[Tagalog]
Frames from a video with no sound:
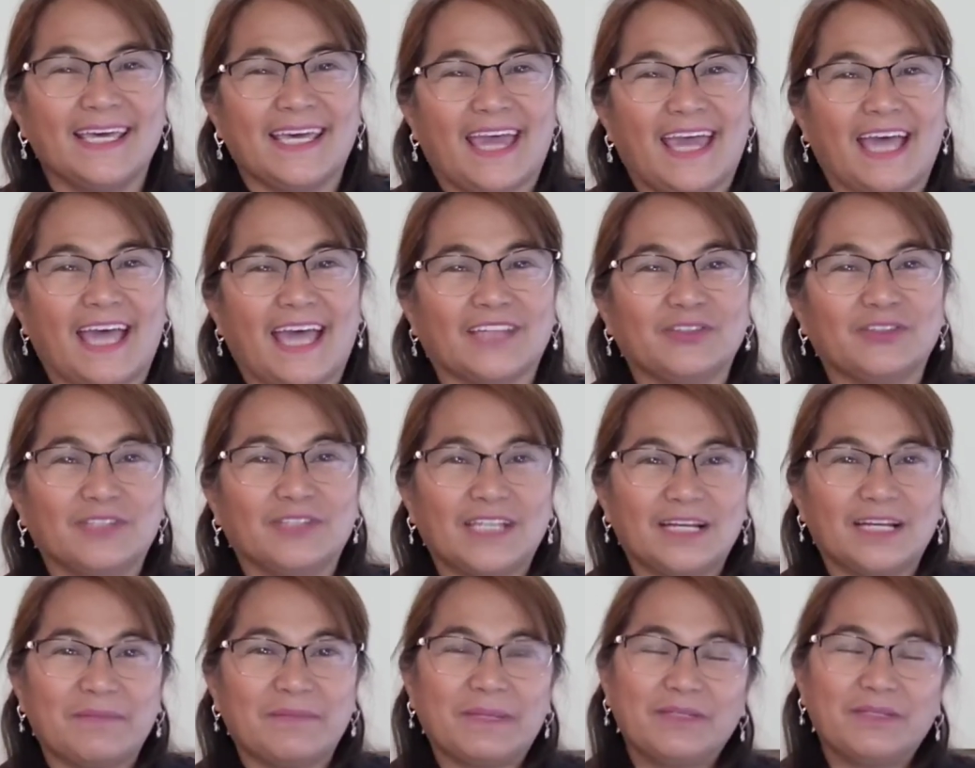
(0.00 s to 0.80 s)
Eto
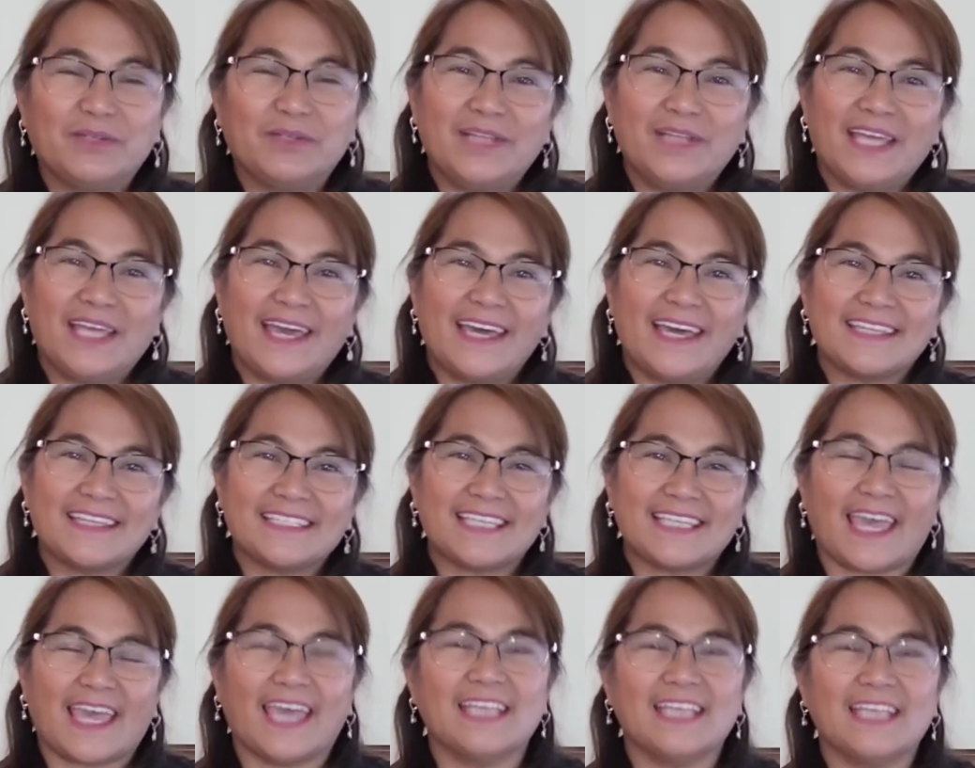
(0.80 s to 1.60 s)
na naman ulit
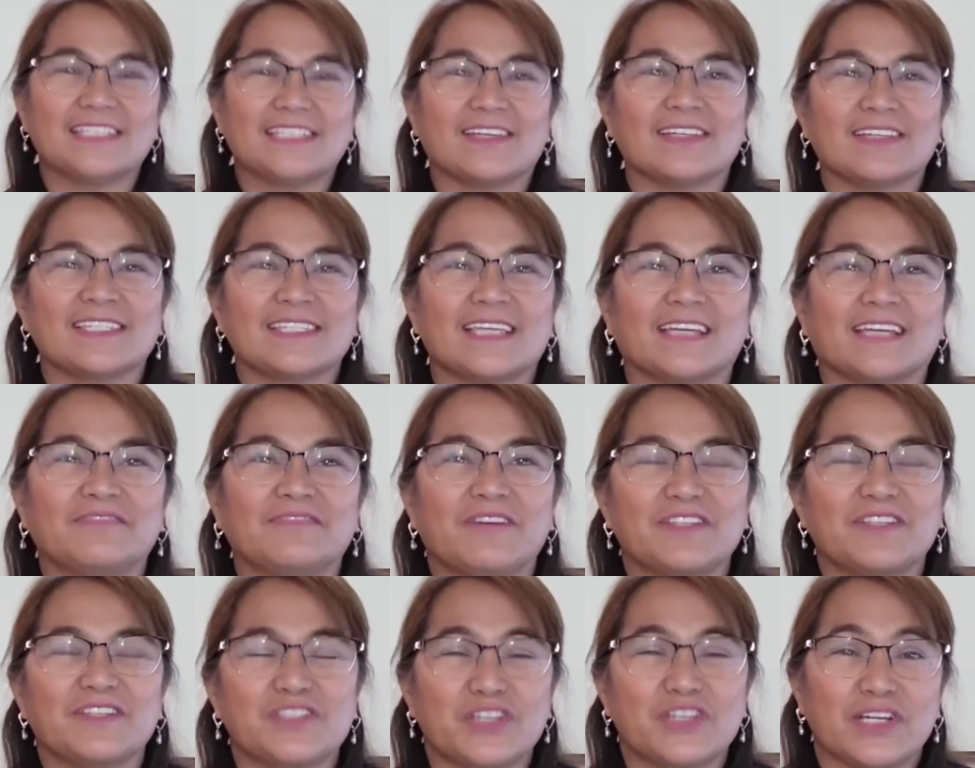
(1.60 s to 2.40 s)
si Ason's
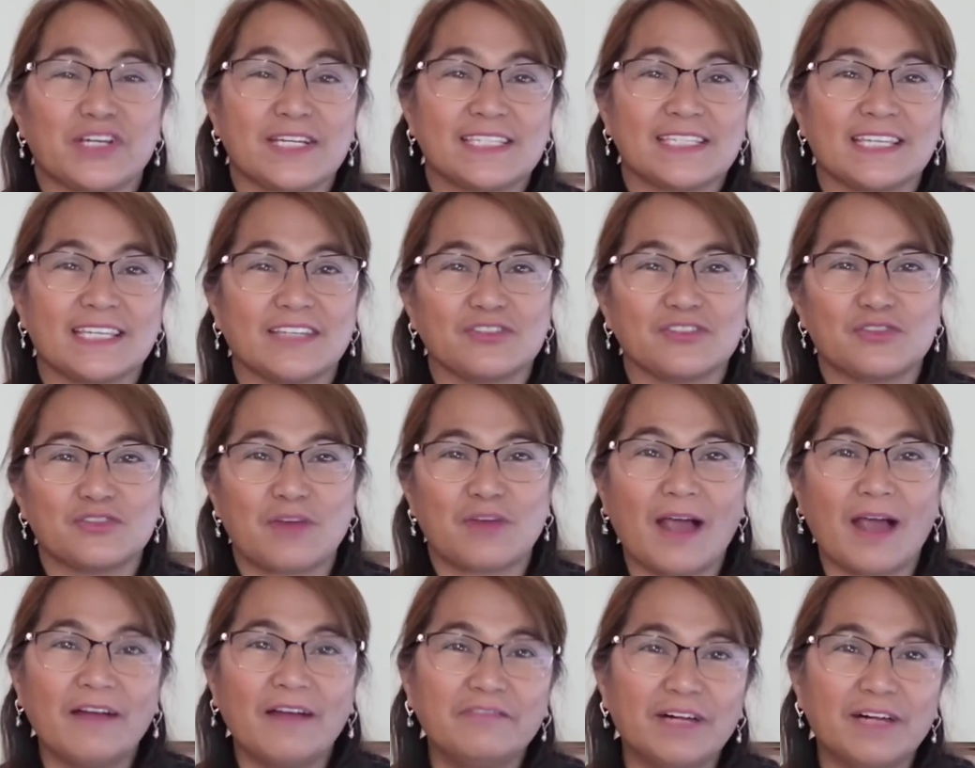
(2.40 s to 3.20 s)
Adventures and
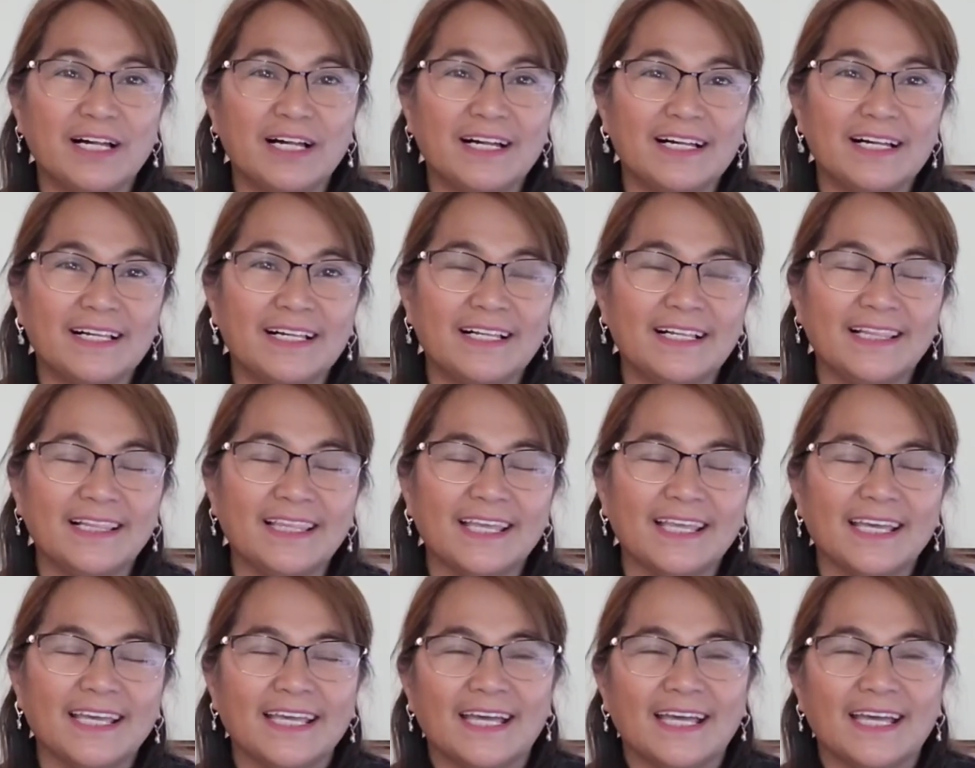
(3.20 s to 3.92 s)
Travel.